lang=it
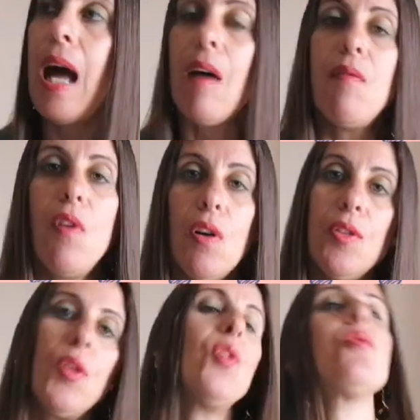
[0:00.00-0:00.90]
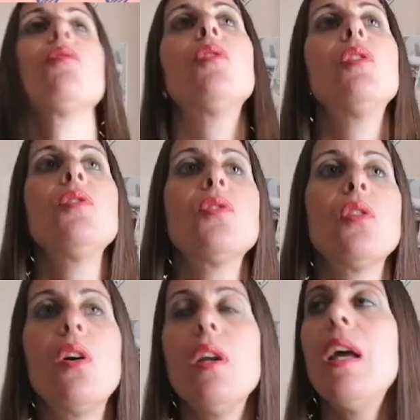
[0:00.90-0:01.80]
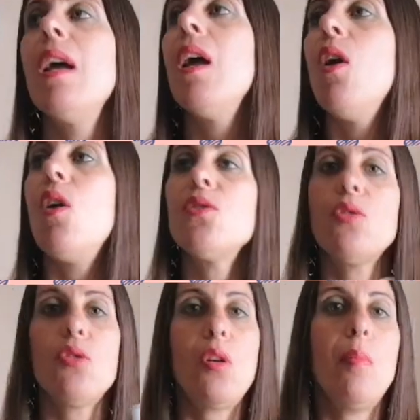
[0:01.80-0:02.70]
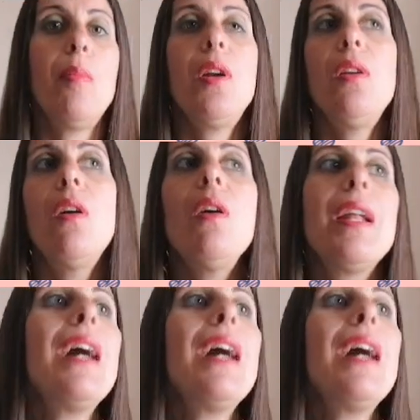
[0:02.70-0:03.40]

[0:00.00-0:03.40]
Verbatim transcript: a volte o sotto il sole o sotto l'ombrellone,